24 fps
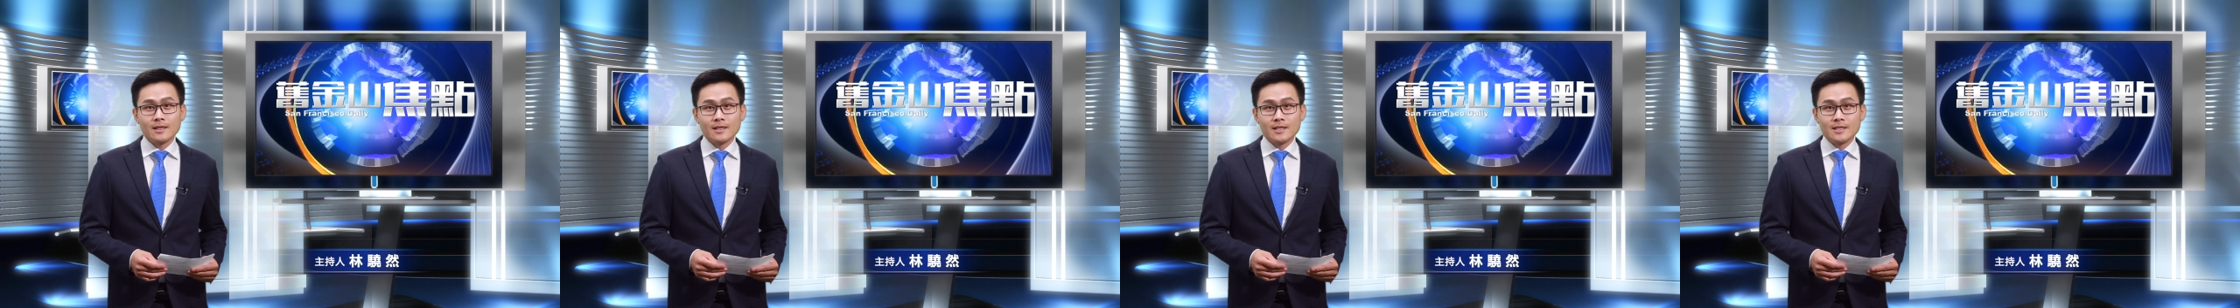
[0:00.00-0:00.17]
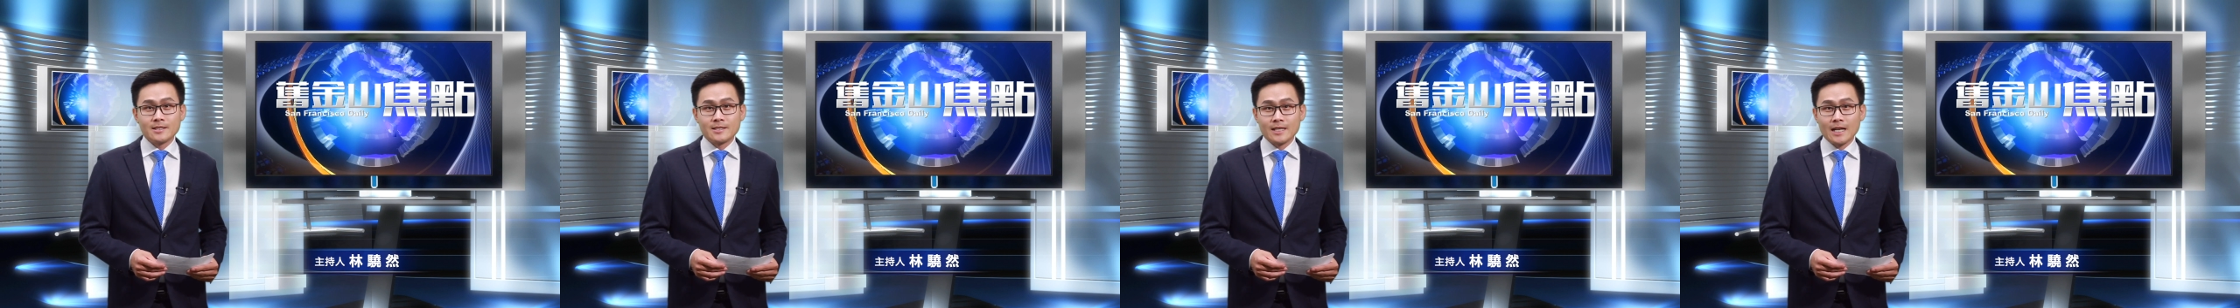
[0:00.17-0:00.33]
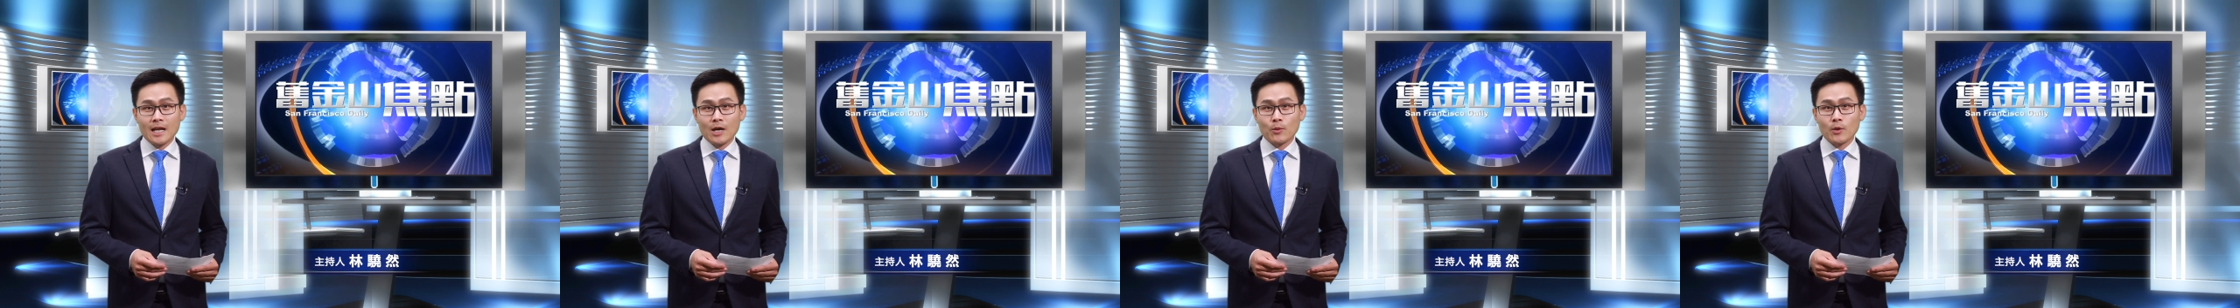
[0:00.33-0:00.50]
一
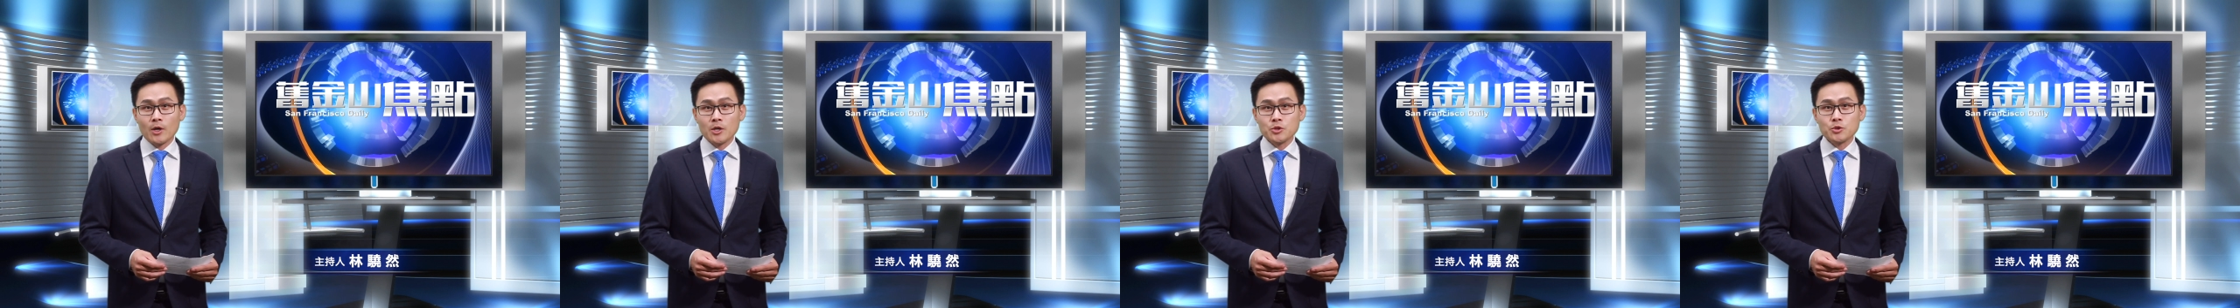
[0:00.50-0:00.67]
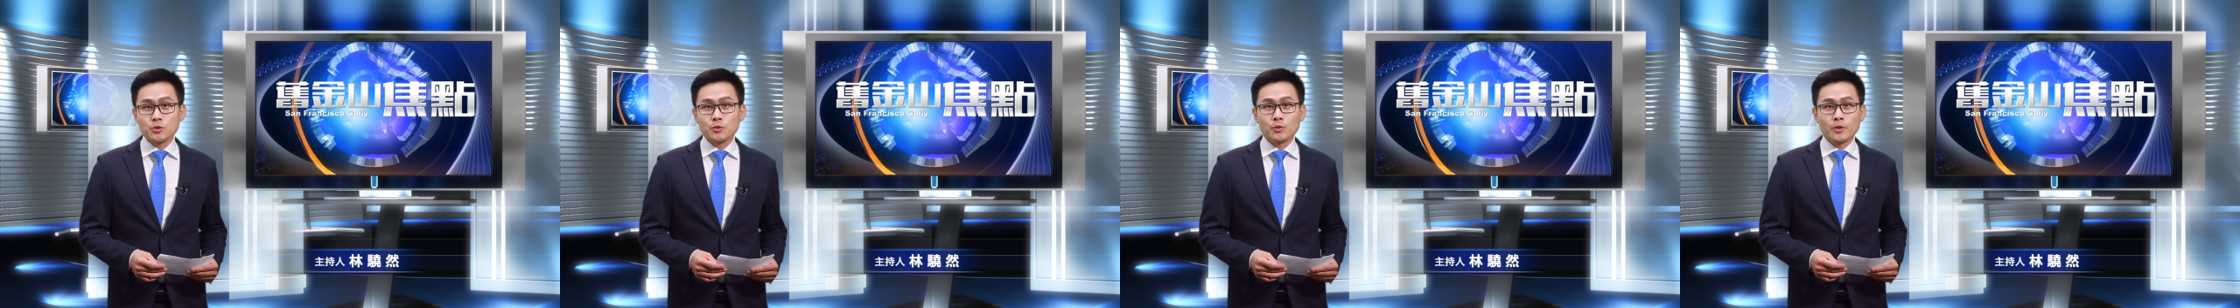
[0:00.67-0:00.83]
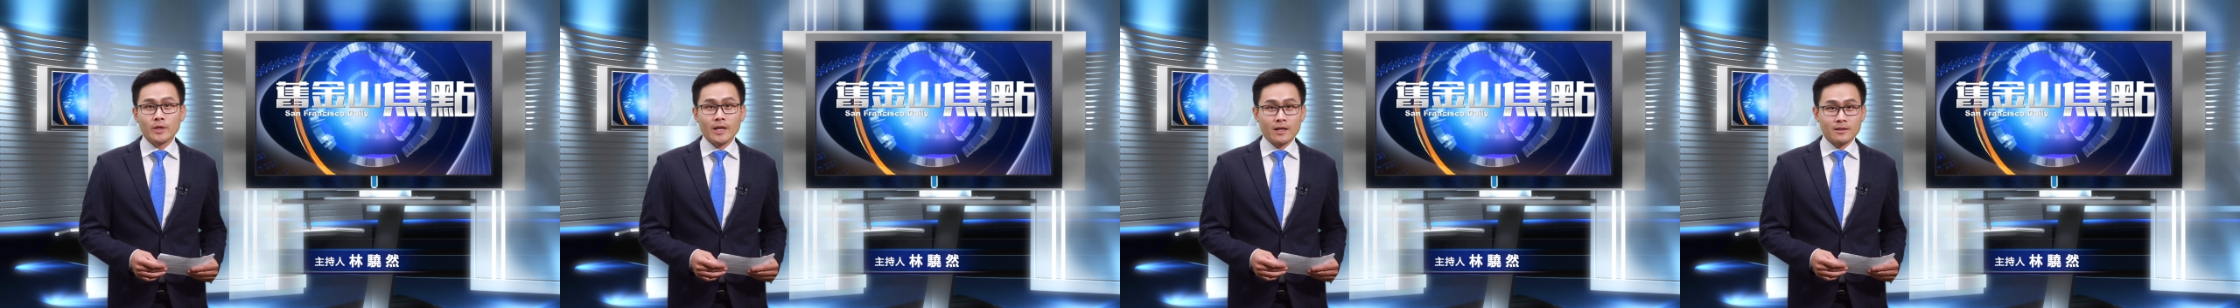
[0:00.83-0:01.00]
起来关
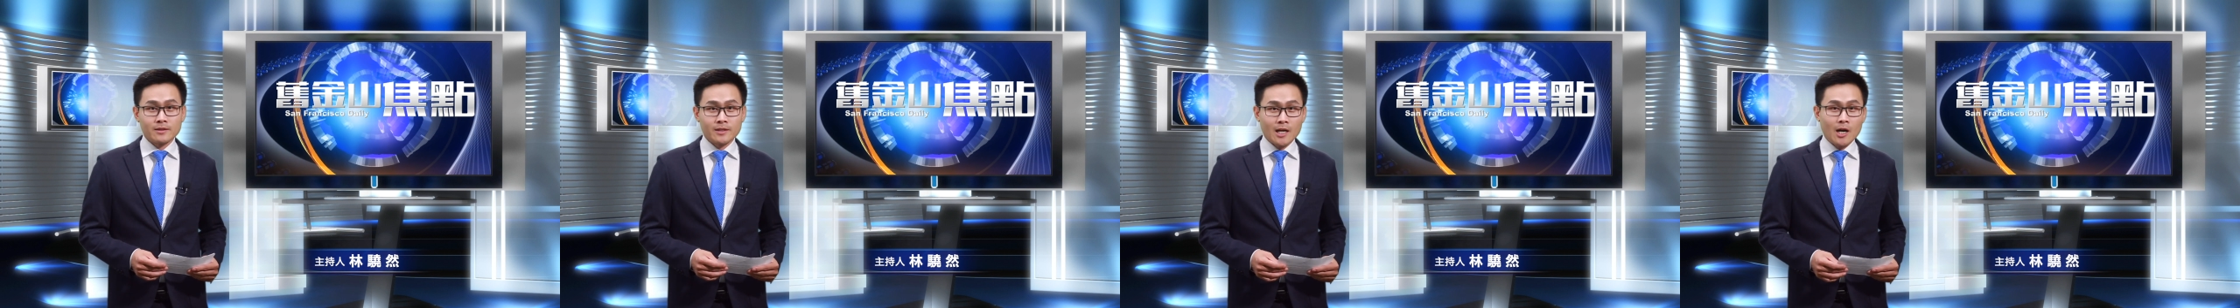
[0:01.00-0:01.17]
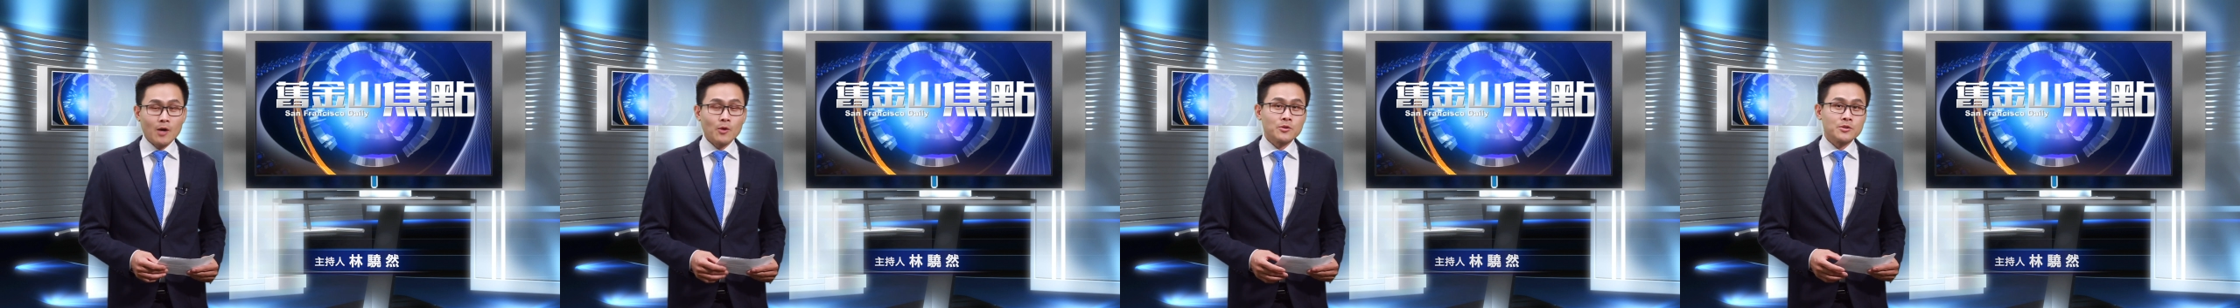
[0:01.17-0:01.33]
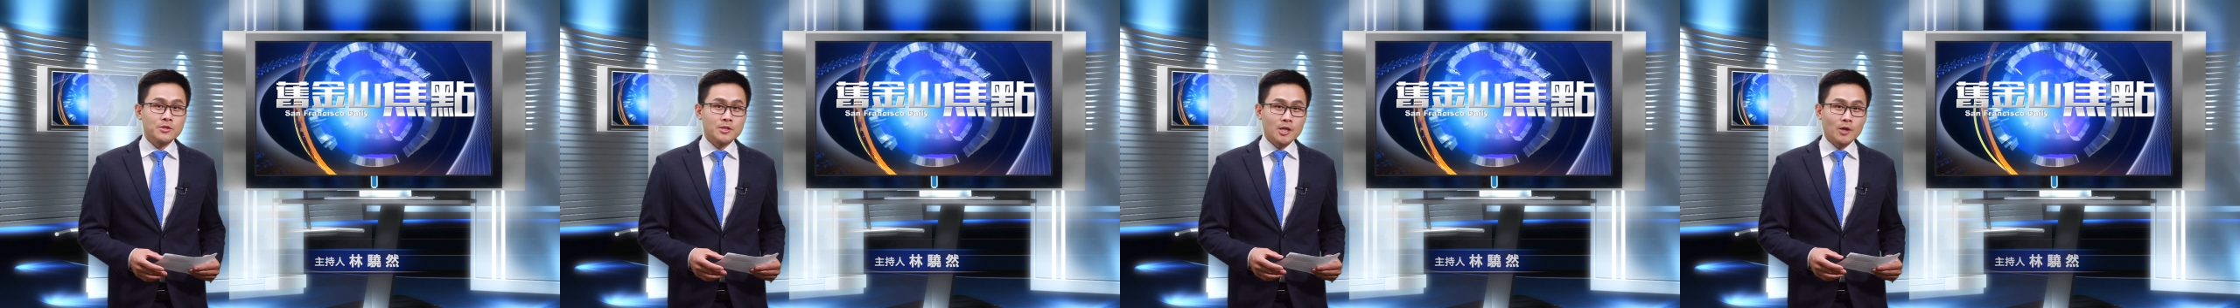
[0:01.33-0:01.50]
注两
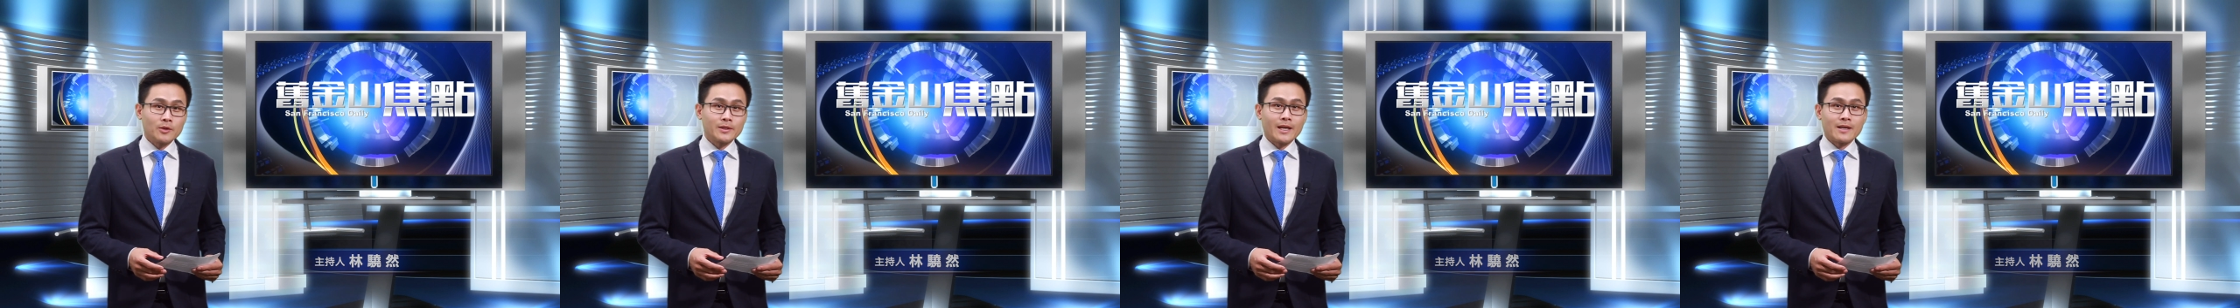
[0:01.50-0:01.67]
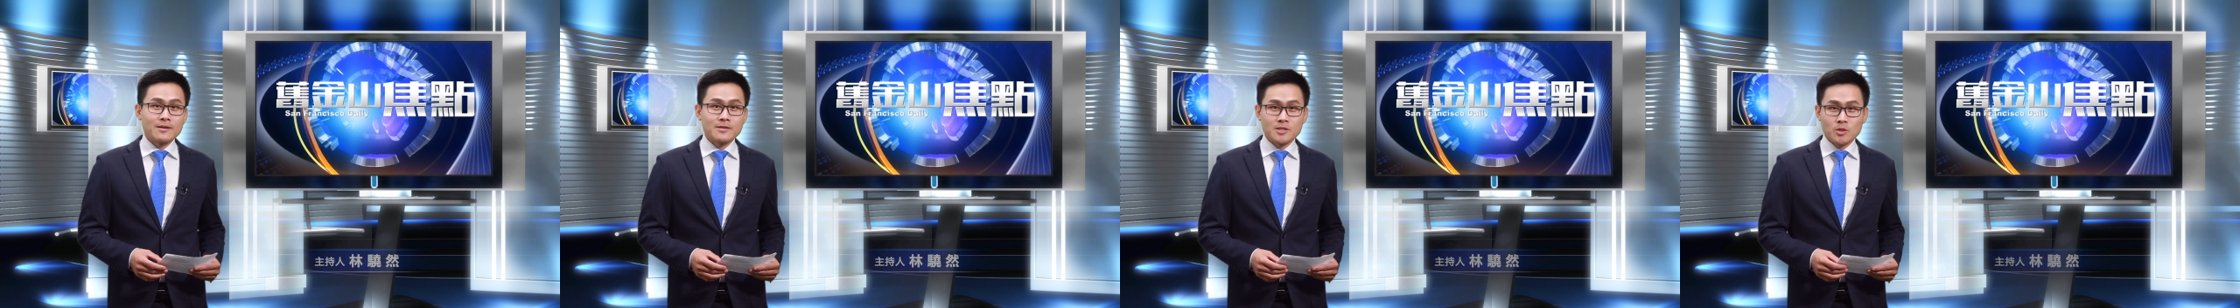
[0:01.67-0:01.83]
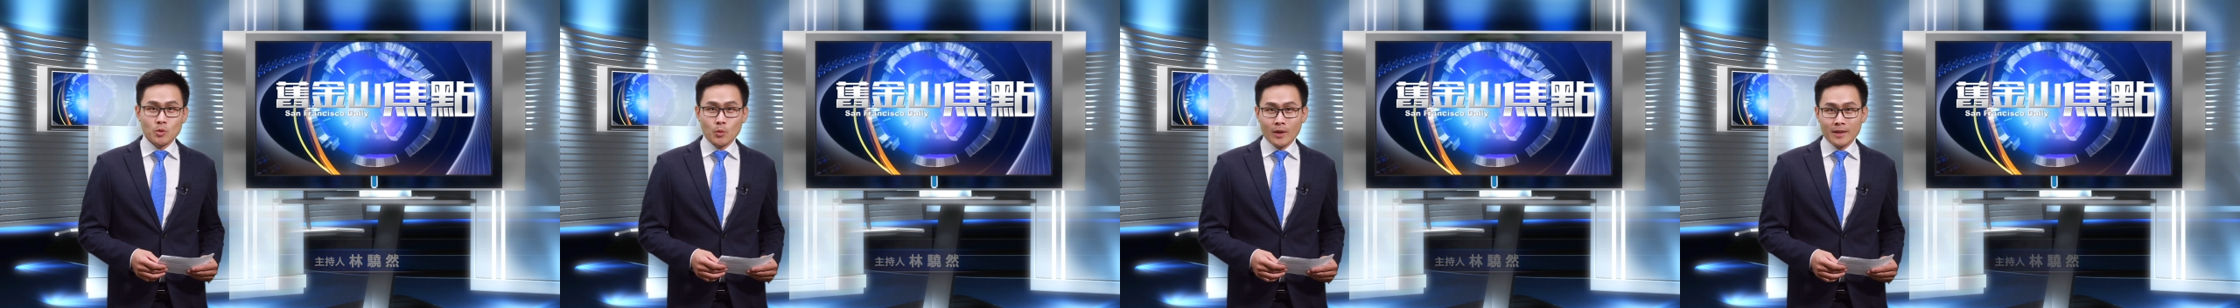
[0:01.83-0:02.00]
条焦点
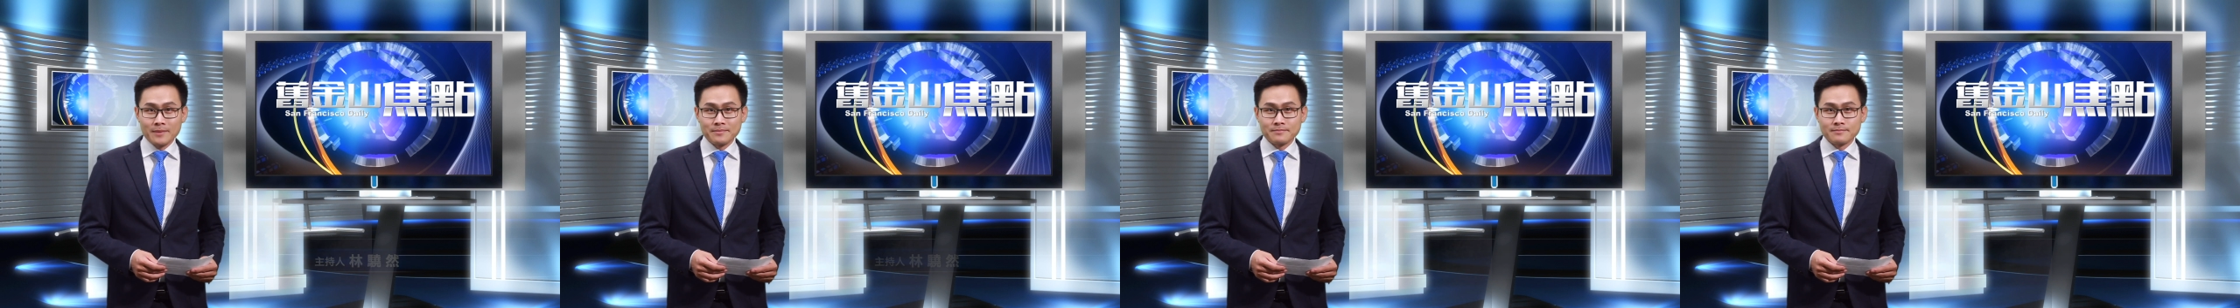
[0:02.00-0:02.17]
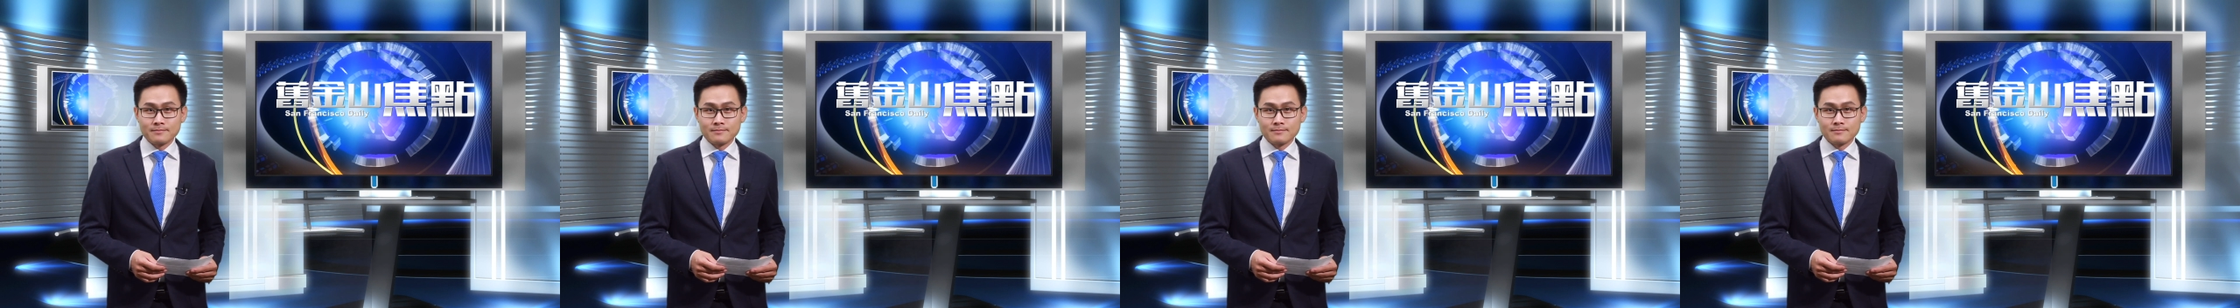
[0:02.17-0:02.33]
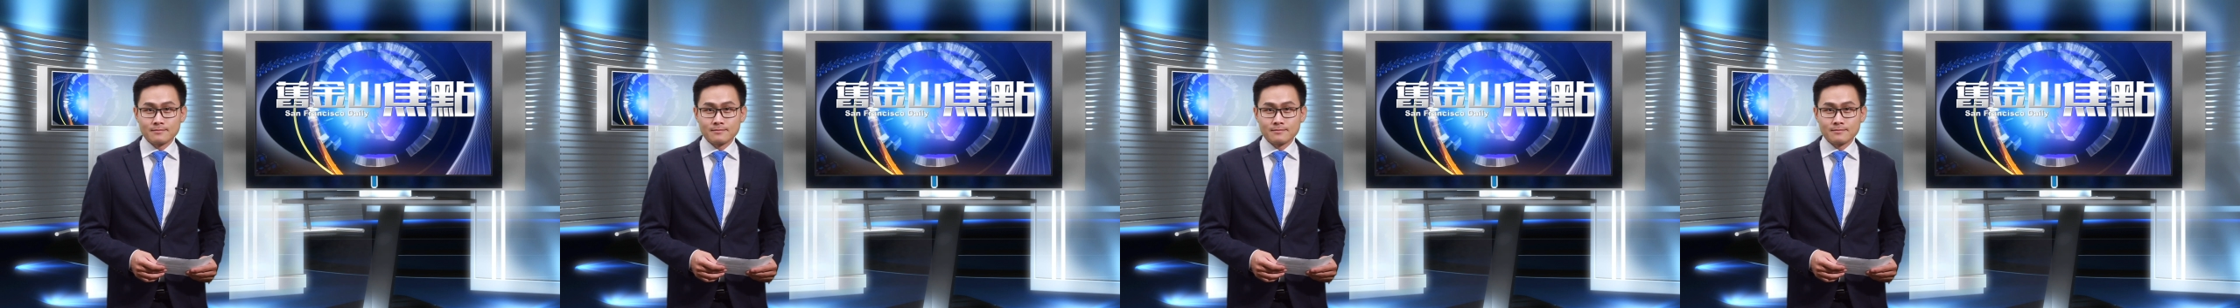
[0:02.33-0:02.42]
新闻。